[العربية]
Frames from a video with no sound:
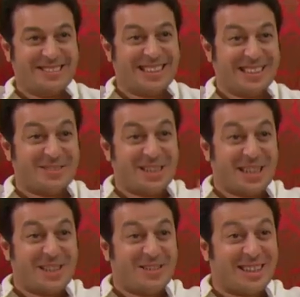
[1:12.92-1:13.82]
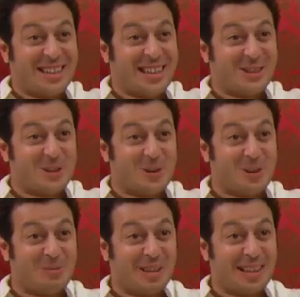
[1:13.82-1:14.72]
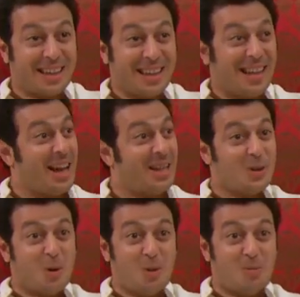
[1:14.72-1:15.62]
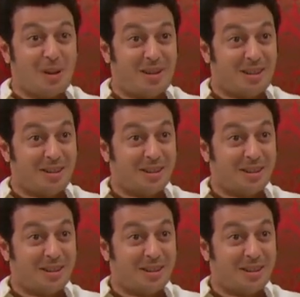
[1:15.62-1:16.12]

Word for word: يا بنت في كلمتين عايز اقولهم لك عايز اقولهم بره